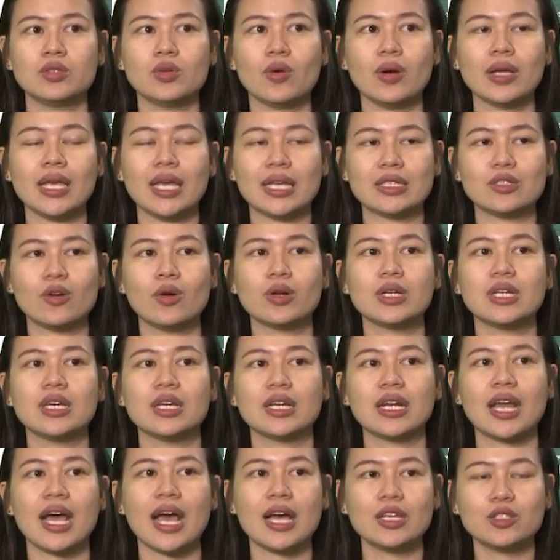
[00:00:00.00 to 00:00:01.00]
ช่วงอีกช่วงห
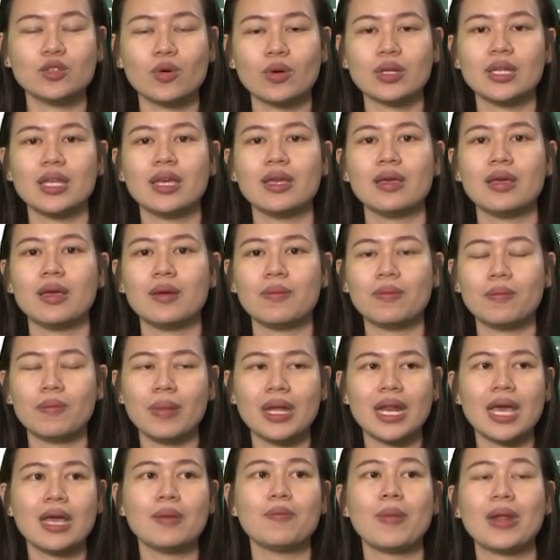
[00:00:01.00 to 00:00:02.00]
นึ่งนะคะช่วงที่
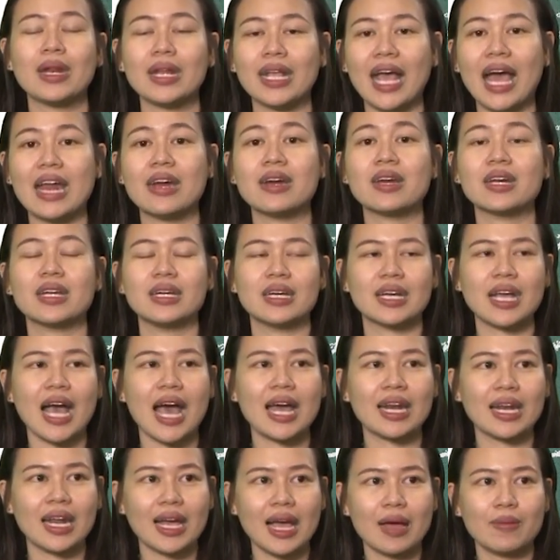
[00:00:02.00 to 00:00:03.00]
ไม่ได้เป็นการหรือ
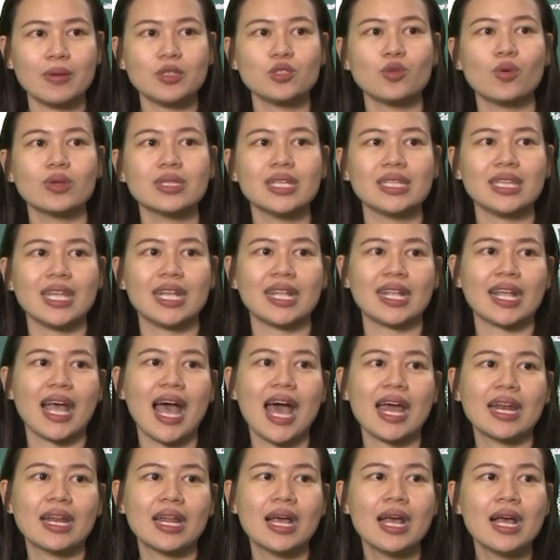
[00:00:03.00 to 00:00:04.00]
กันนะคะเป็นช่วงติดติด
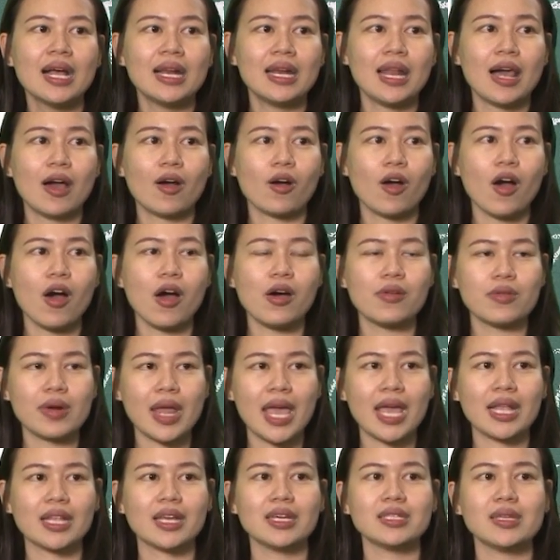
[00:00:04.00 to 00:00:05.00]
กัน แล้วก็
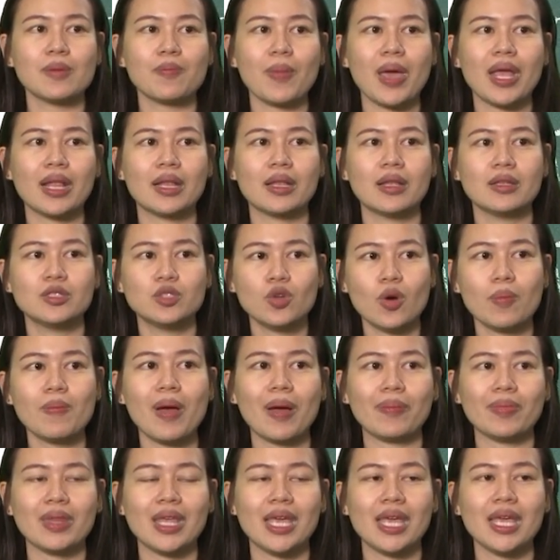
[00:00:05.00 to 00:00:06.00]
เรนก็จะเป็นช่วง
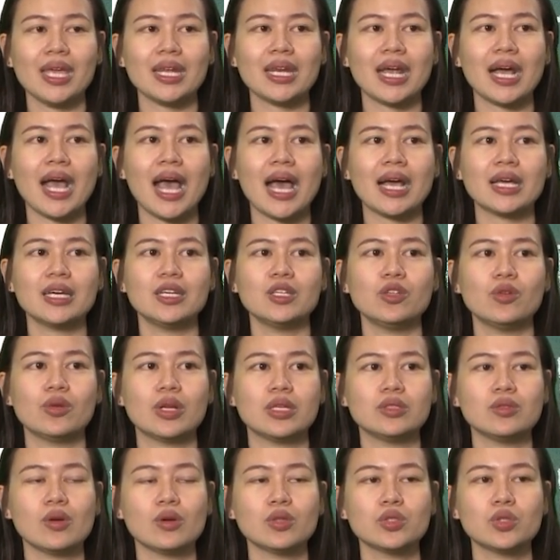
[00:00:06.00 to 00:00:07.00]
แบบนี้นะคะคืออ
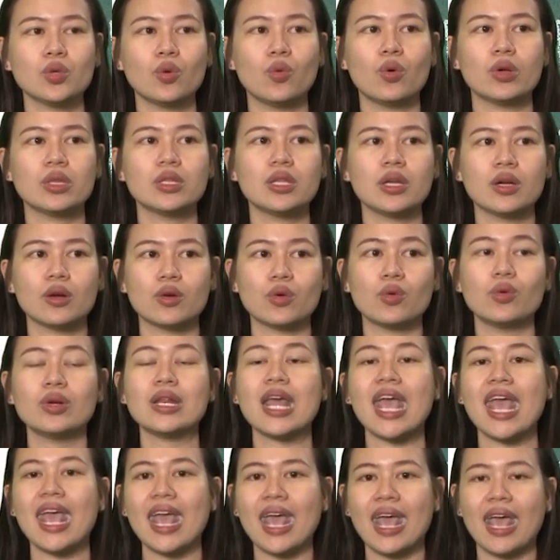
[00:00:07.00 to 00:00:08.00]
ยู่ในช่วง 0 ถึงรู
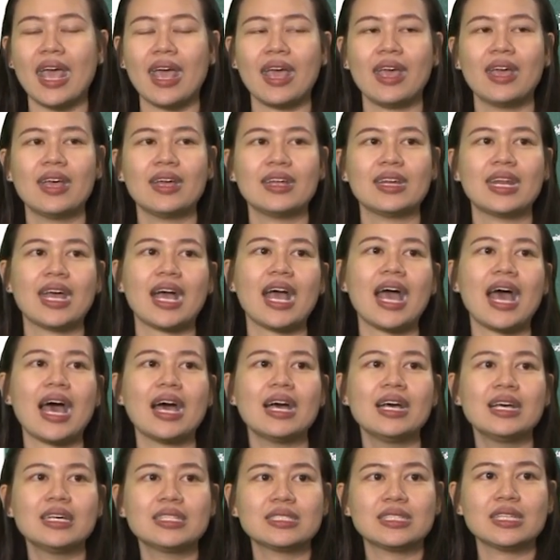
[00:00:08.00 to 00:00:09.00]
ท a นะ
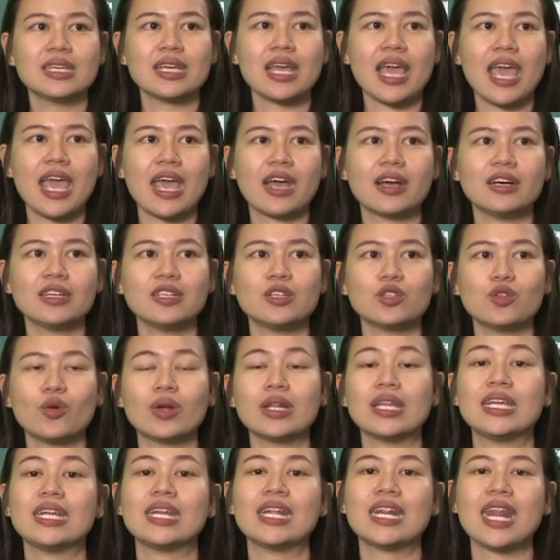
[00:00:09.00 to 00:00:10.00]
คะซึ่ง a ก็คือ
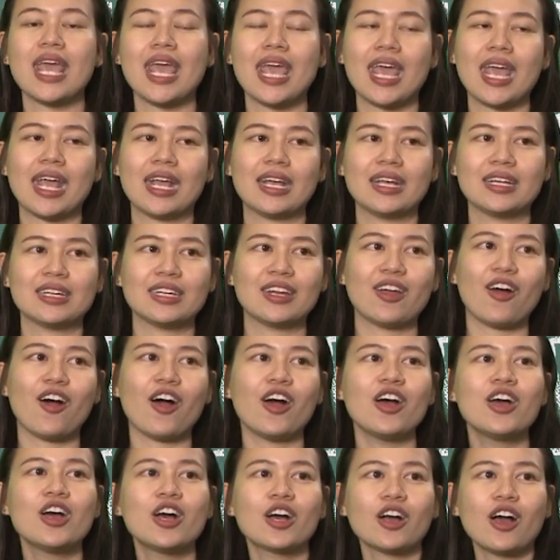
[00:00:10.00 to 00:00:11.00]
ตัวนี้นั่นเอง
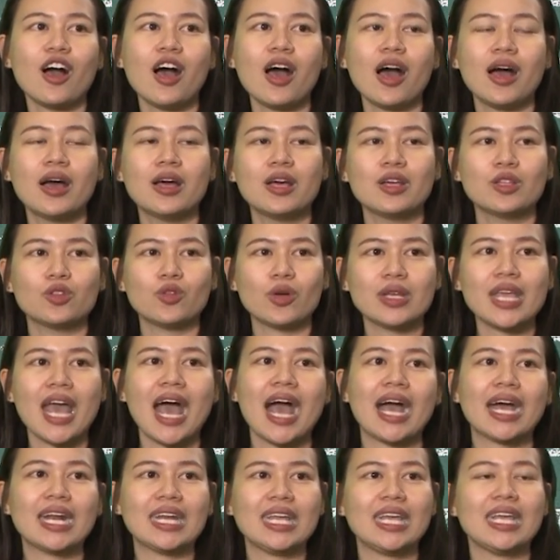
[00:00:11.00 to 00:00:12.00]
เนาะก็ตัวอ
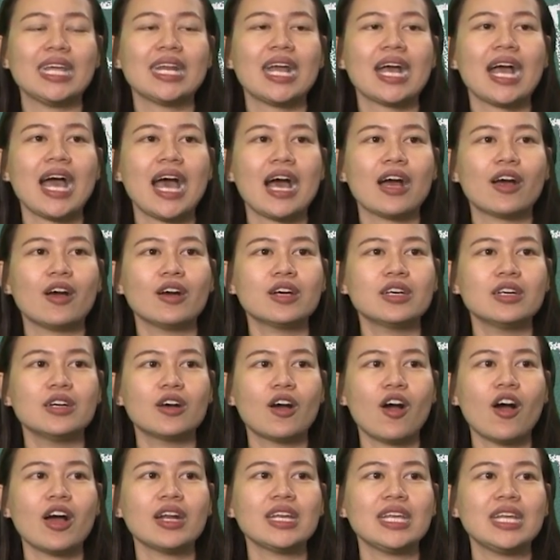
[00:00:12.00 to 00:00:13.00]
ย่างอันนี้นะคะก็คื
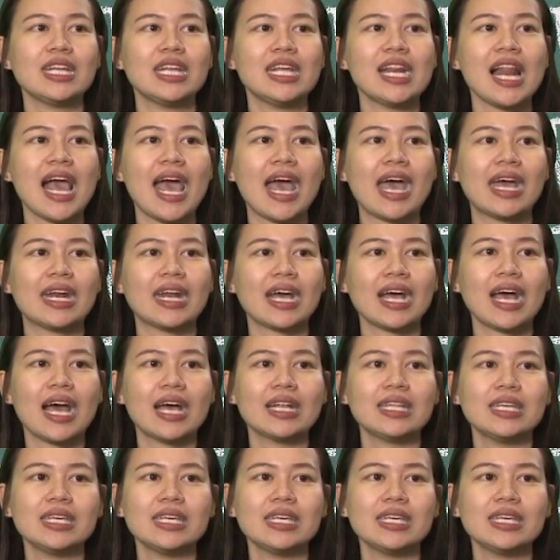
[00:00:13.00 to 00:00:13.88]
อข้อนี้นี่แหละนะคะ